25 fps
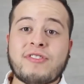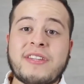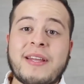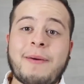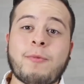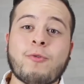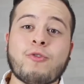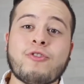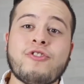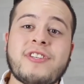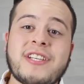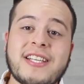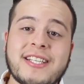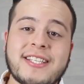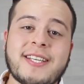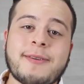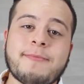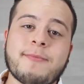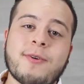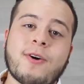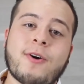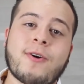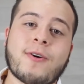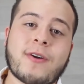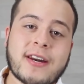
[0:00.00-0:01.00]
Me gusta
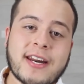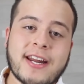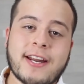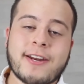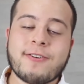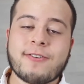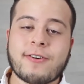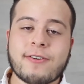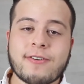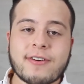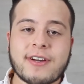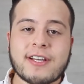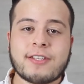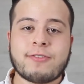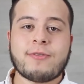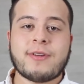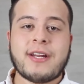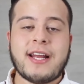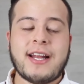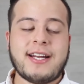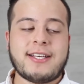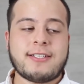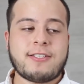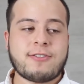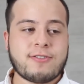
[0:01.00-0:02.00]
muchísimo correr, yo creo que es
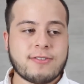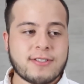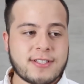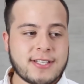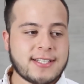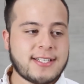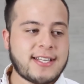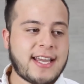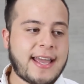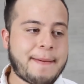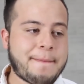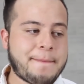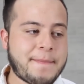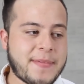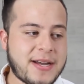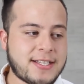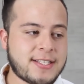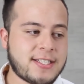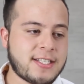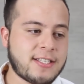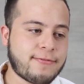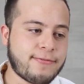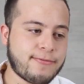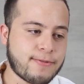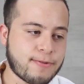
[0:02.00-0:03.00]
una de las cosas que
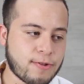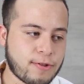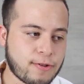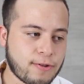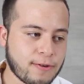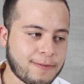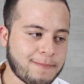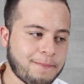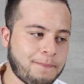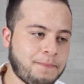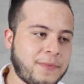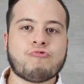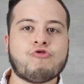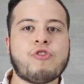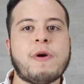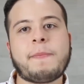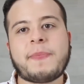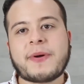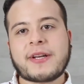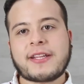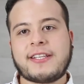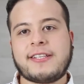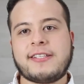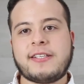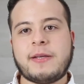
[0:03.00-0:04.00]
más disfruto. No he
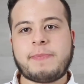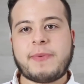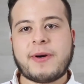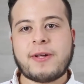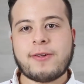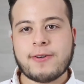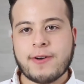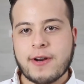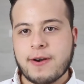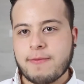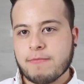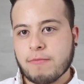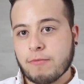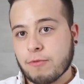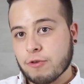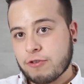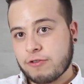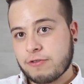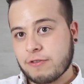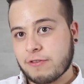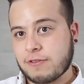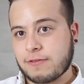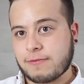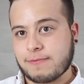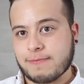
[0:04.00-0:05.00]
participado en
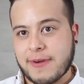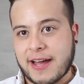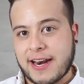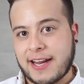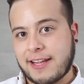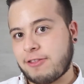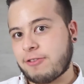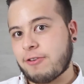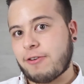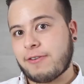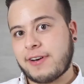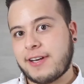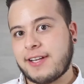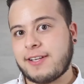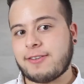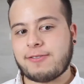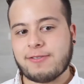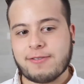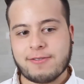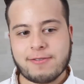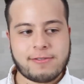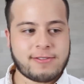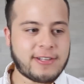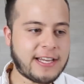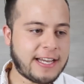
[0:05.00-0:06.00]
muchos maratones
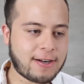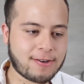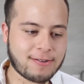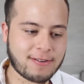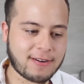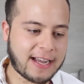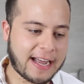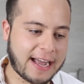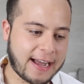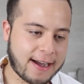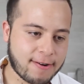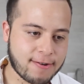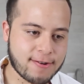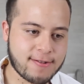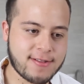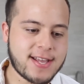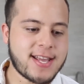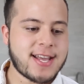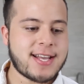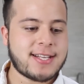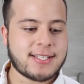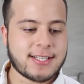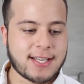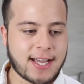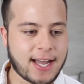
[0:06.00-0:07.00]
o 5K o
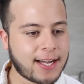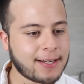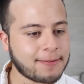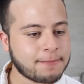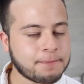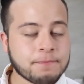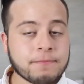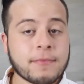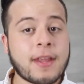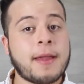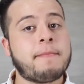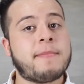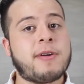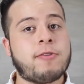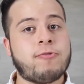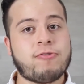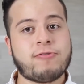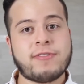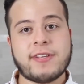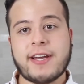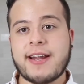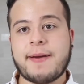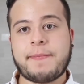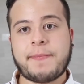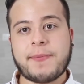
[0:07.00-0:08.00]
10K. Me
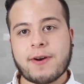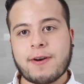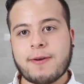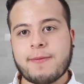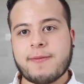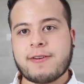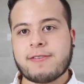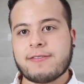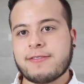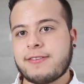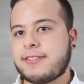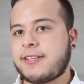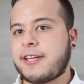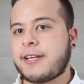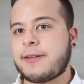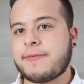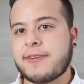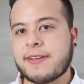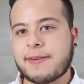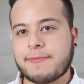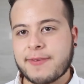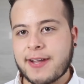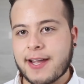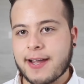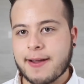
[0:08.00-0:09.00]
gustaría por lo menos
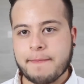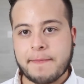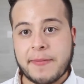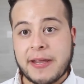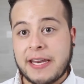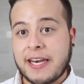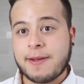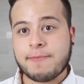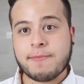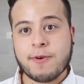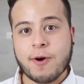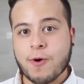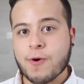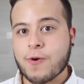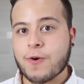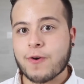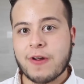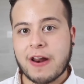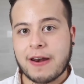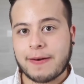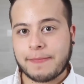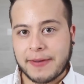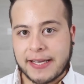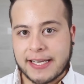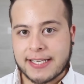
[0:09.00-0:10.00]
escribirme a mínimo
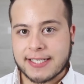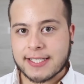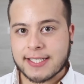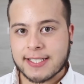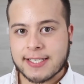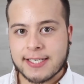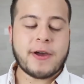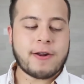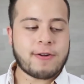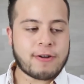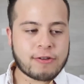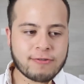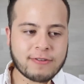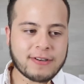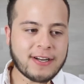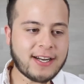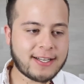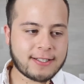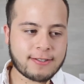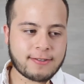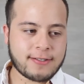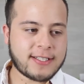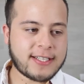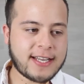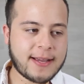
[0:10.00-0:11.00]
uno al mes, pero es una
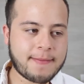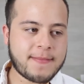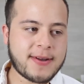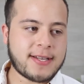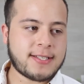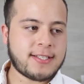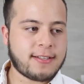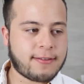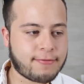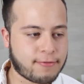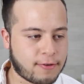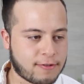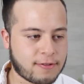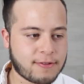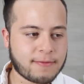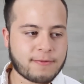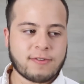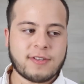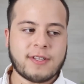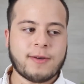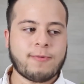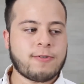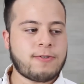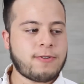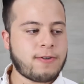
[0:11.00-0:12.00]
de las cosas que más disfruto. Me
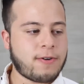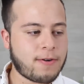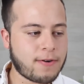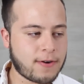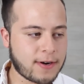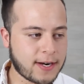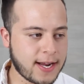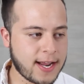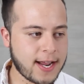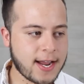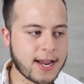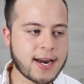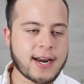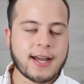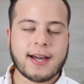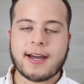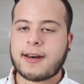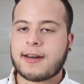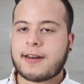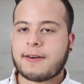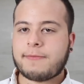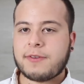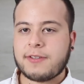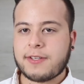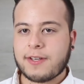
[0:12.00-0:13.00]
gusta mucho correr,
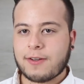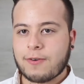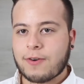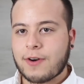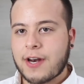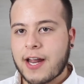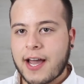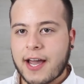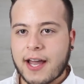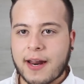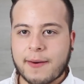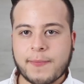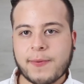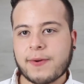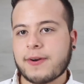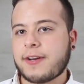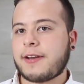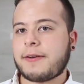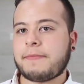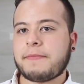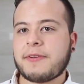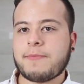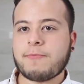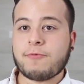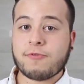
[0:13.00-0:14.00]
agarrar mi celular,
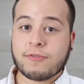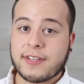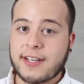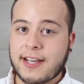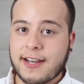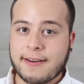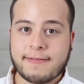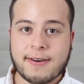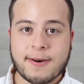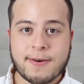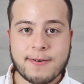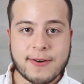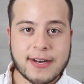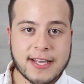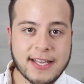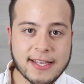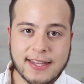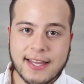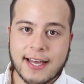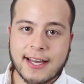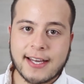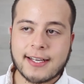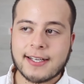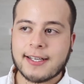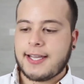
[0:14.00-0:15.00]
poner mi música
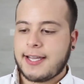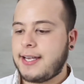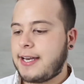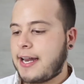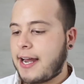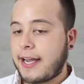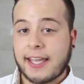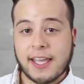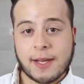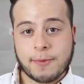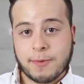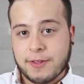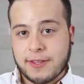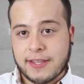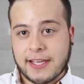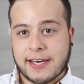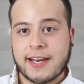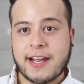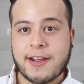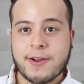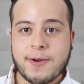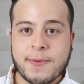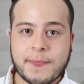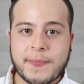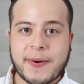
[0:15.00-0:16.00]
favorita. Y aquí en
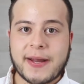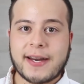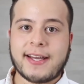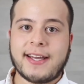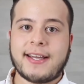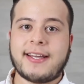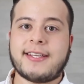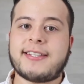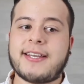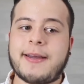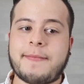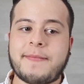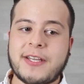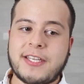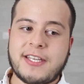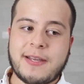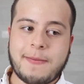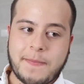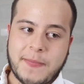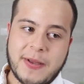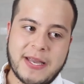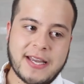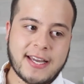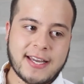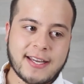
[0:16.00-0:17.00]
Monterrey hay un parque que se llama
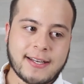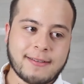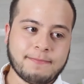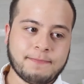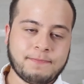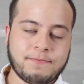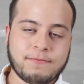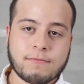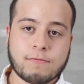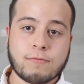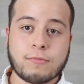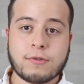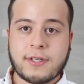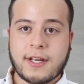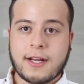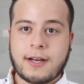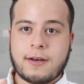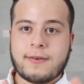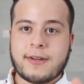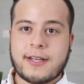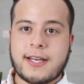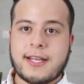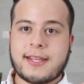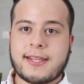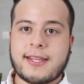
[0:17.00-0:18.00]
Chipinque,
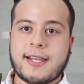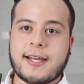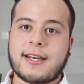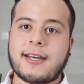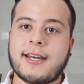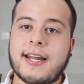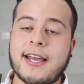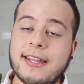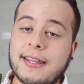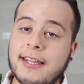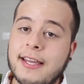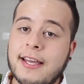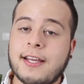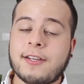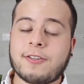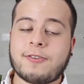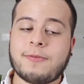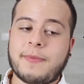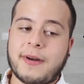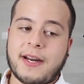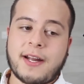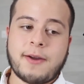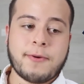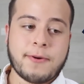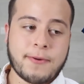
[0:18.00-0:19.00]
búsquenlo en internet. Es
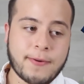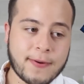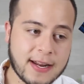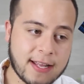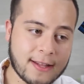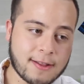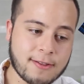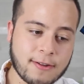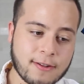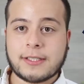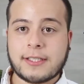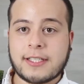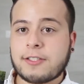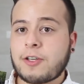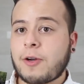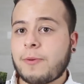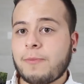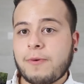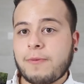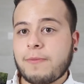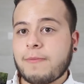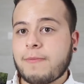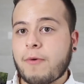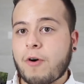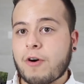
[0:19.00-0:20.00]
un parque muy bonito, es
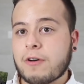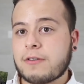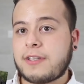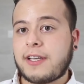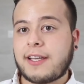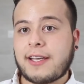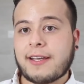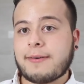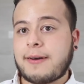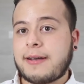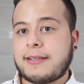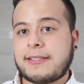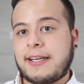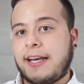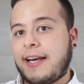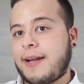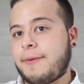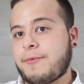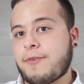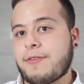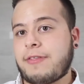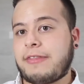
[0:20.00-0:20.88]
como un bosque, vas a la